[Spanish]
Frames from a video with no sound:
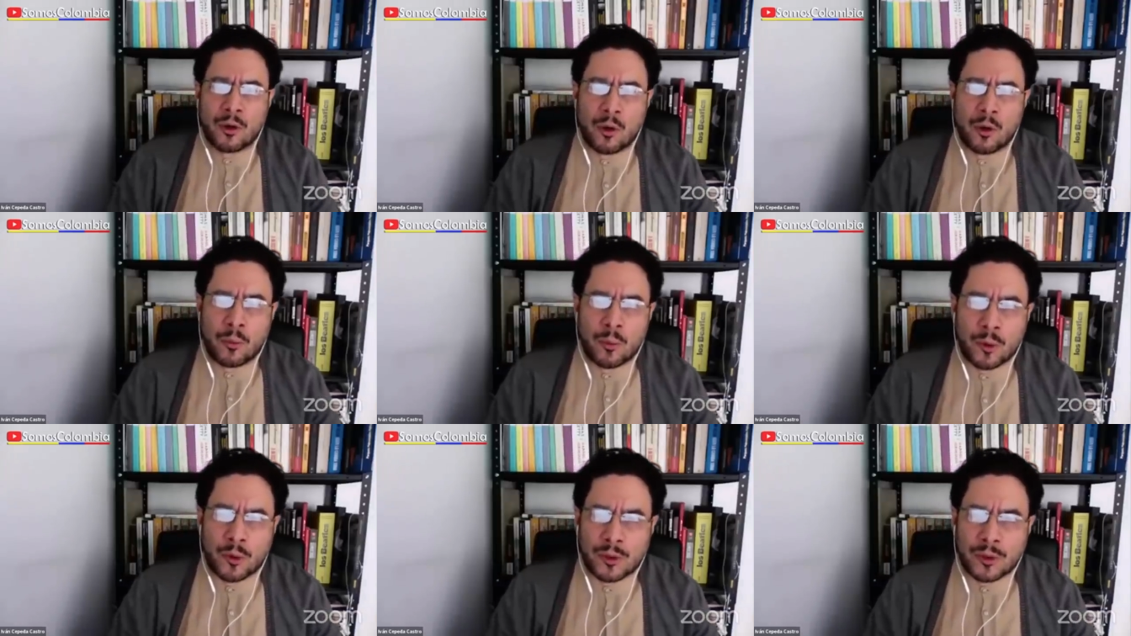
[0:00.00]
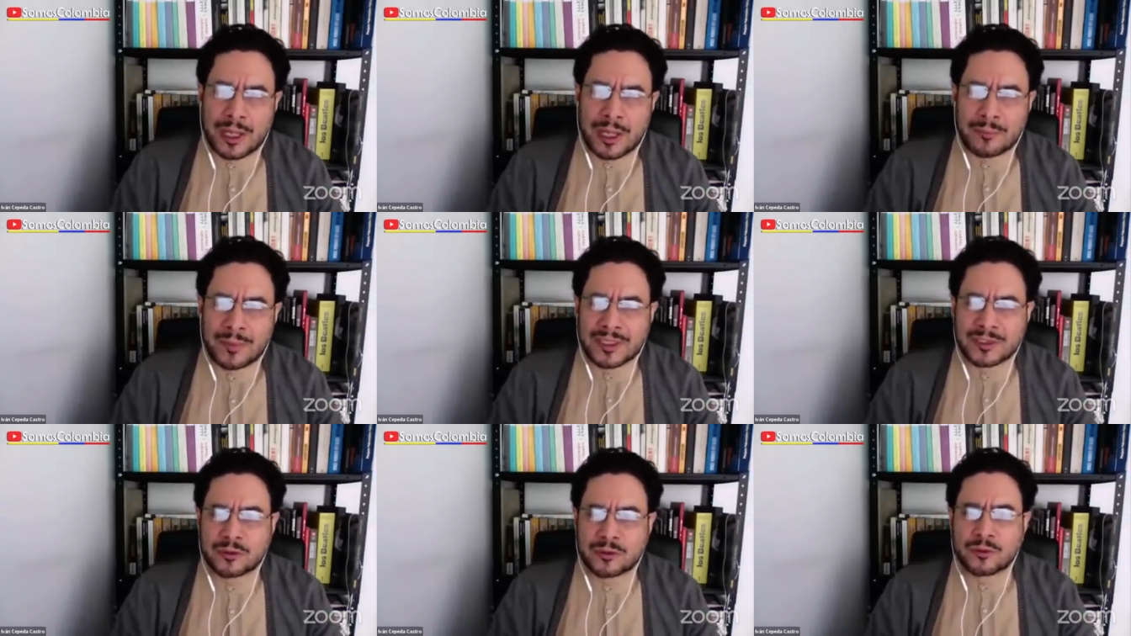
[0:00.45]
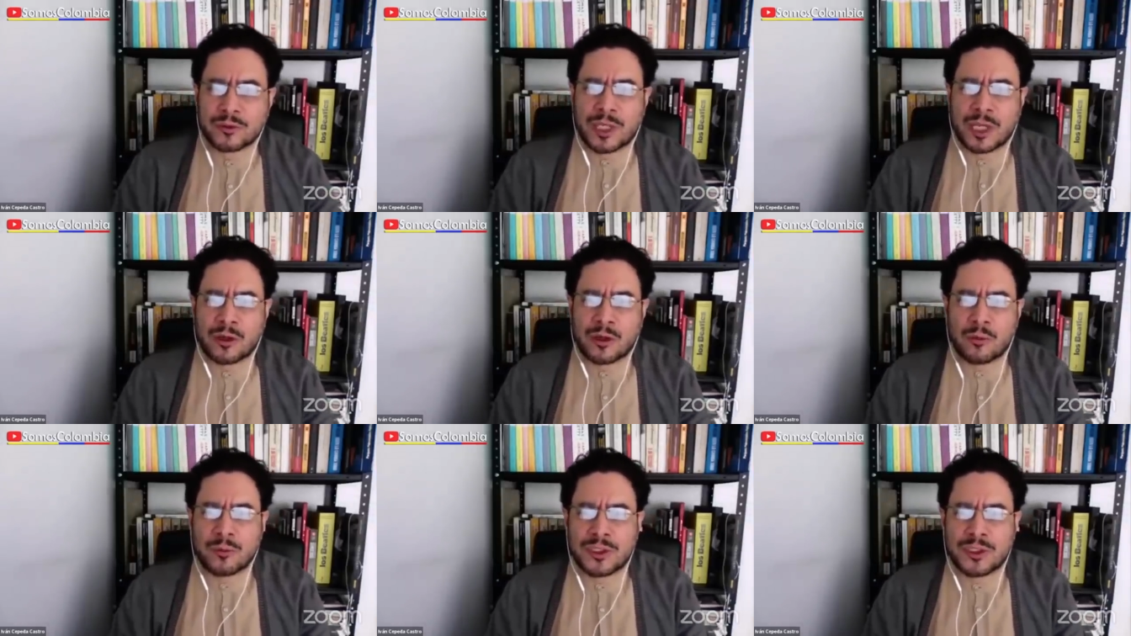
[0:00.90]
o por la
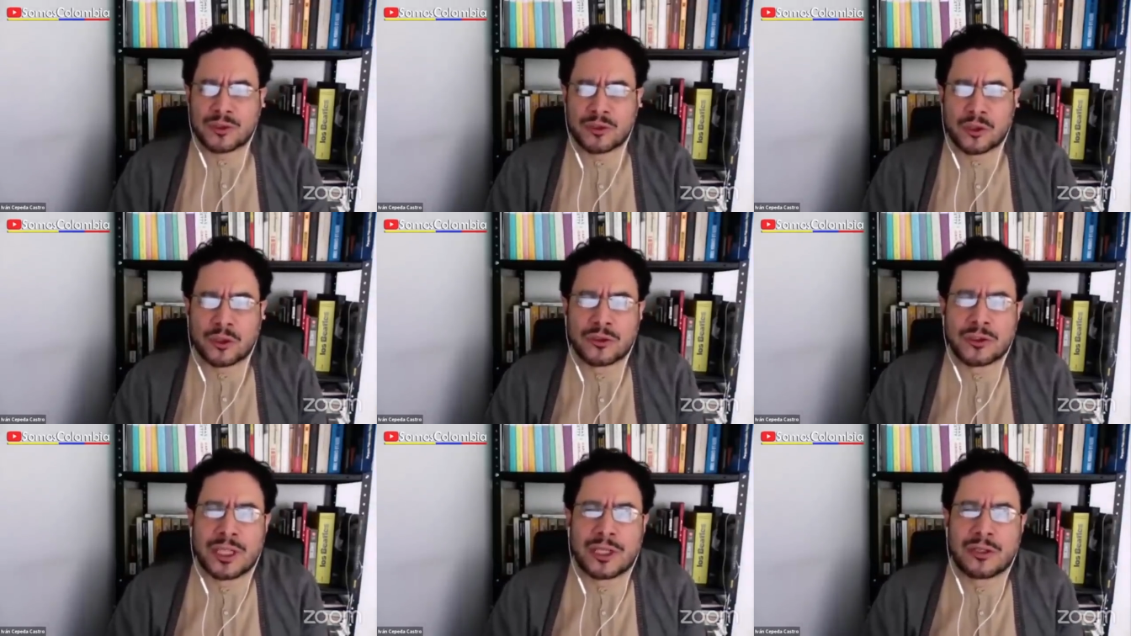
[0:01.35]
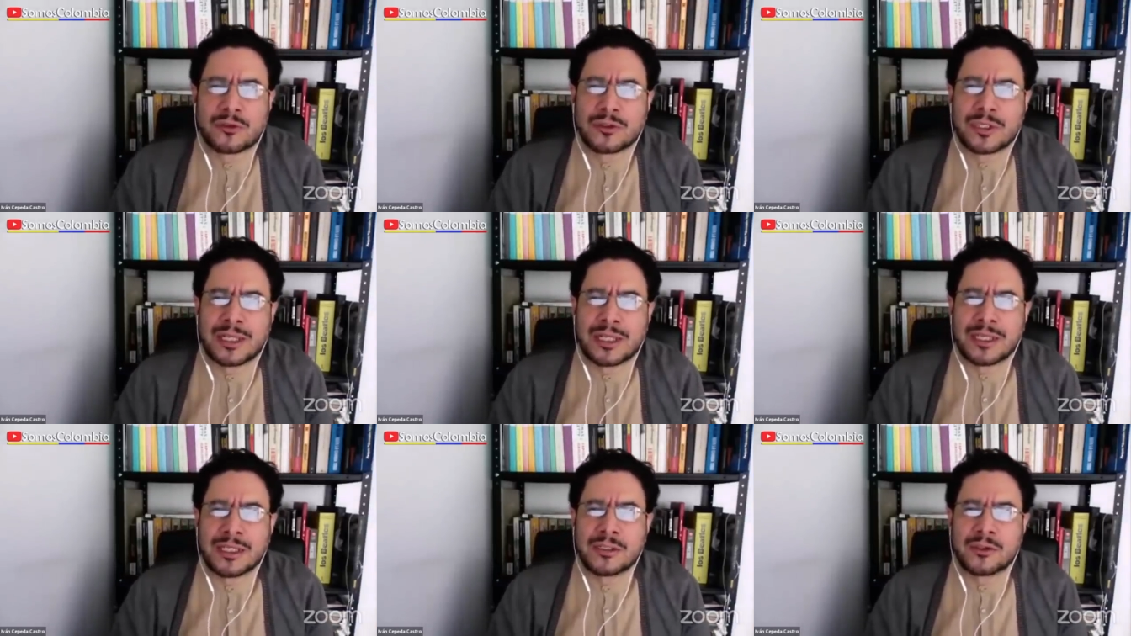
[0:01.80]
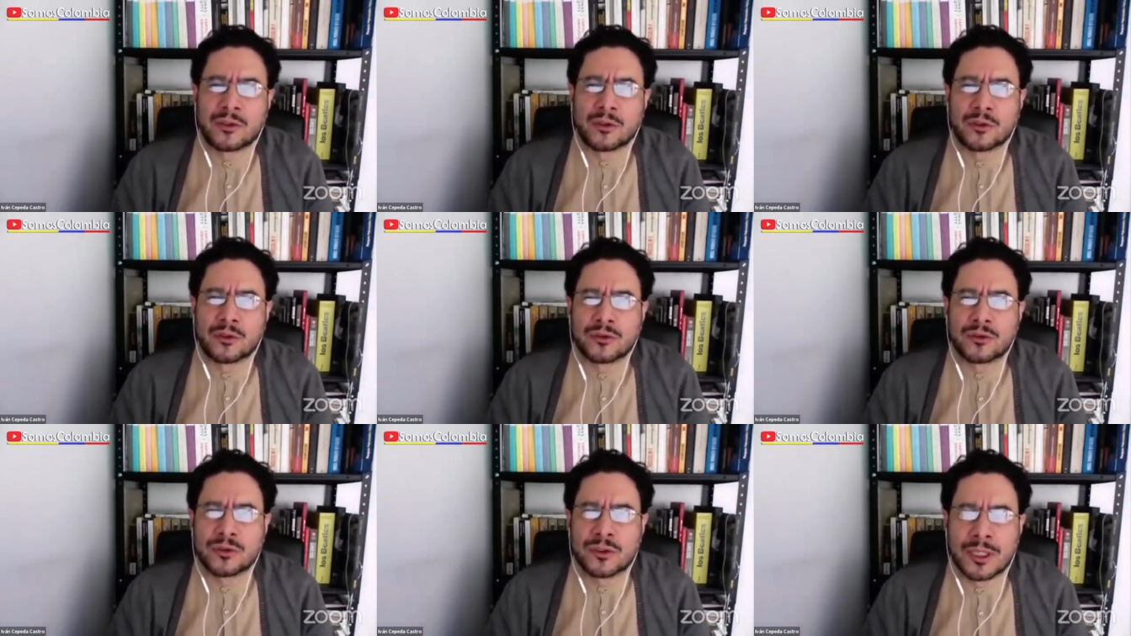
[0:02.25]
presunta comisión de los
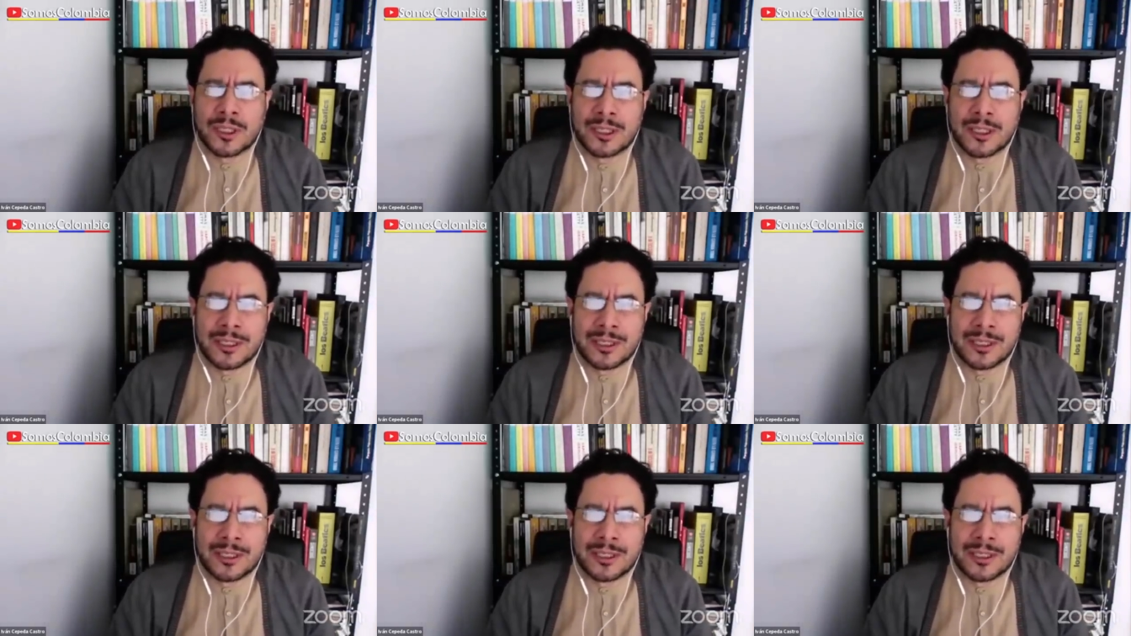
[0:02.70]
delitos